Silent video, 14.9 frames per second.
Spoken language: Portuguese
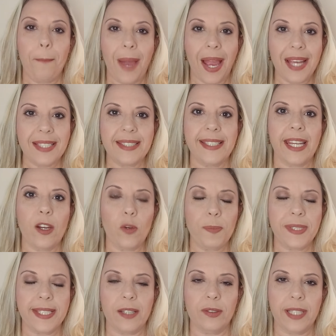mas tem a
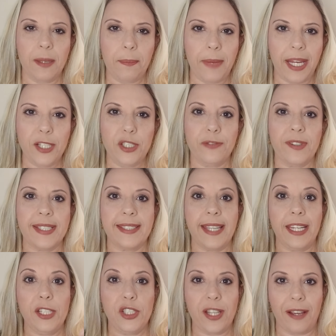opção também de
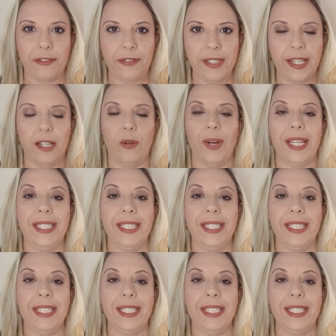você ir de avião.